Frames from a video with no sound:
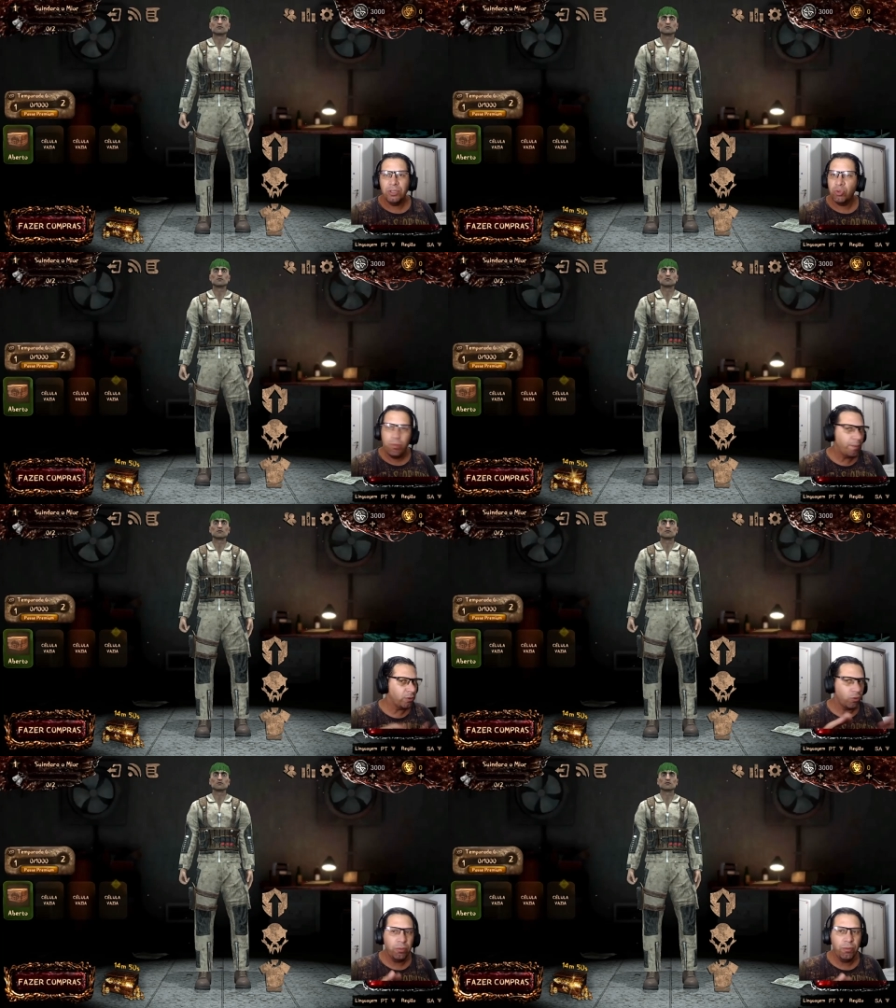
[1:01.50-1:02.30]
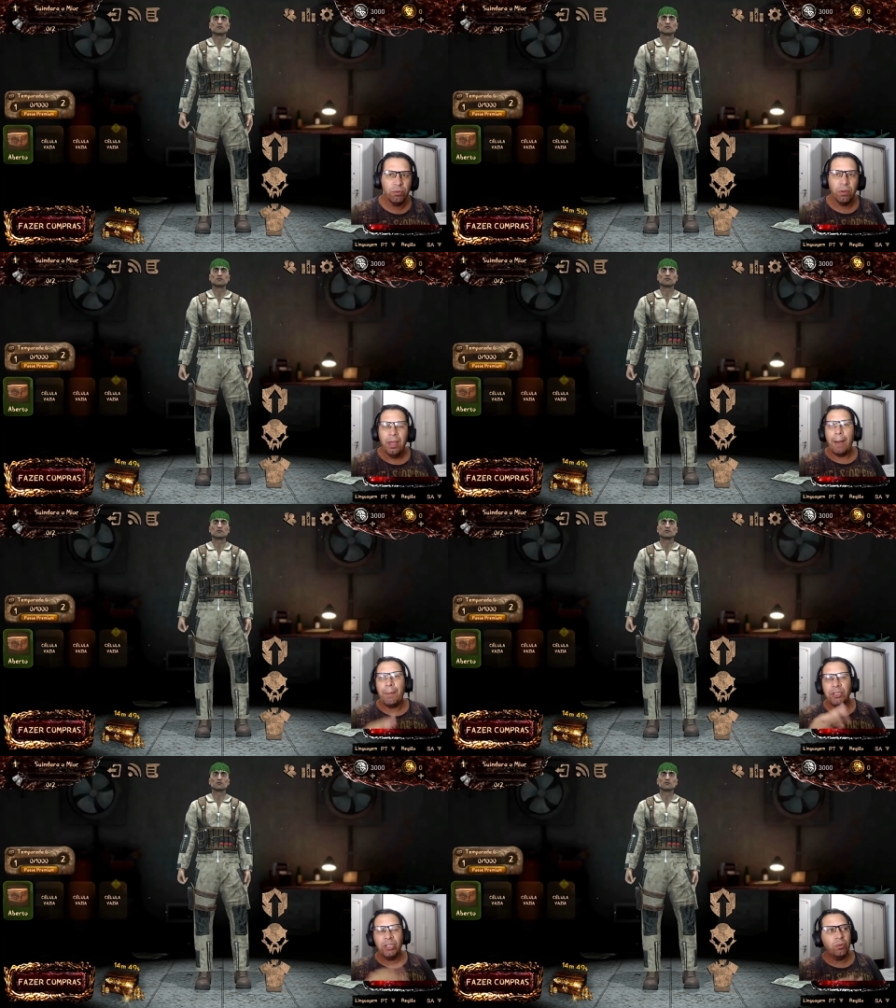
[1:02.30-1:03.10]
e sumiu para todo mundo. A
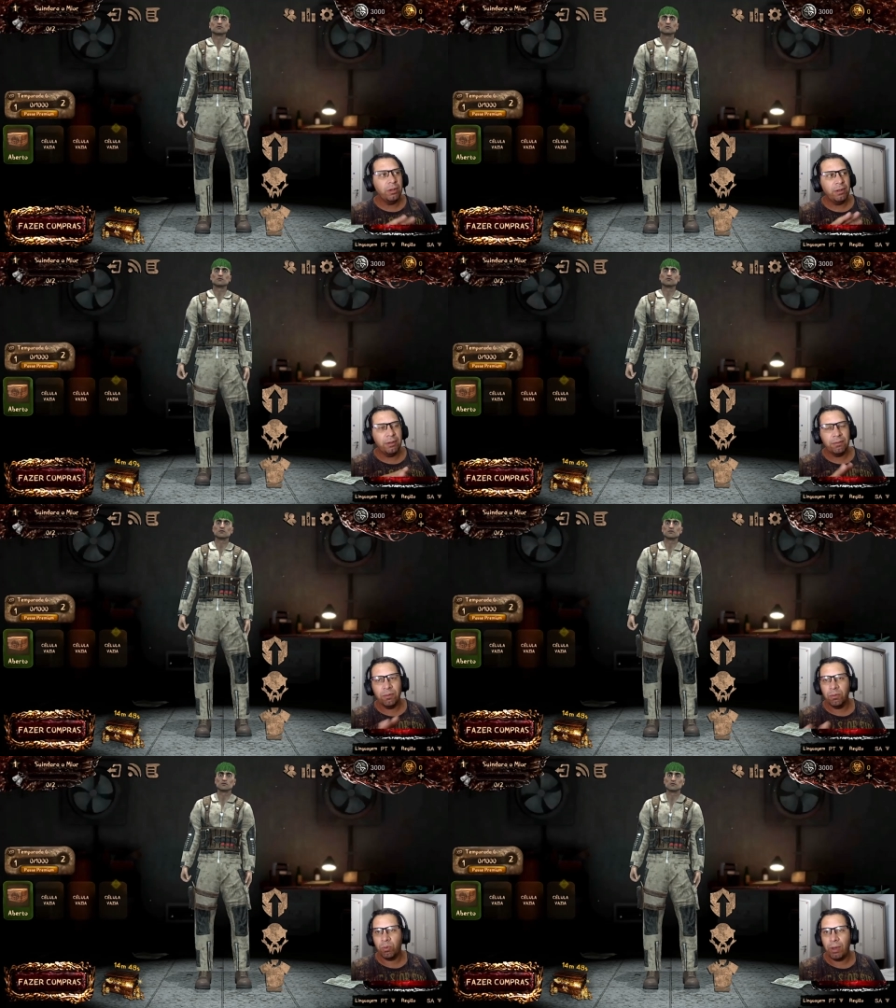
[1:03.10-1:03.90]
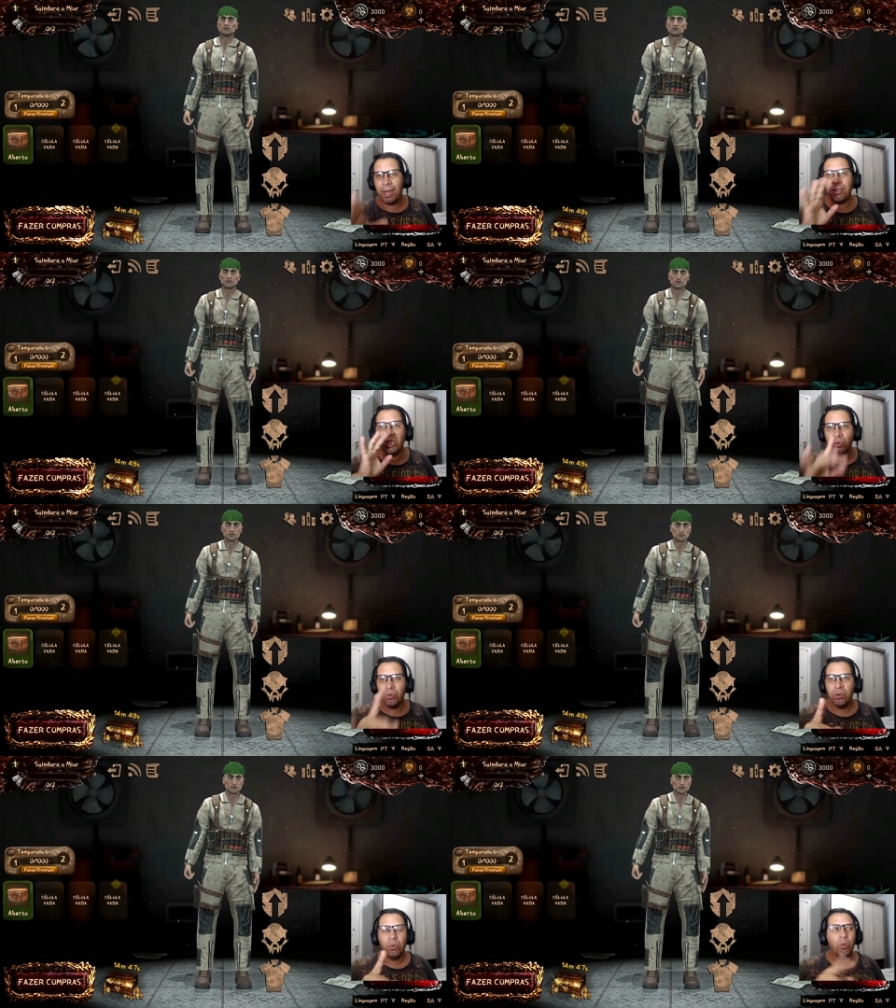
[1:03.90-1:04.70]
partir do. Hum, hum, ela
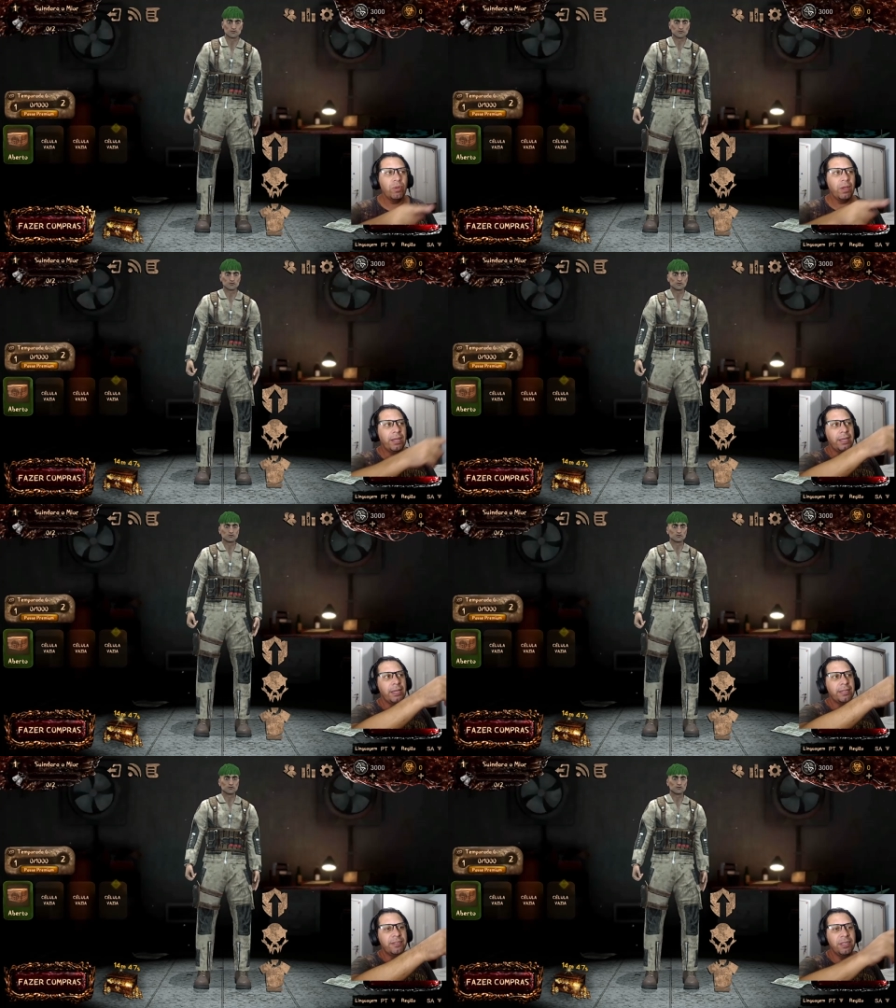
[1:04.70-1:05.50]
tirou, quando ela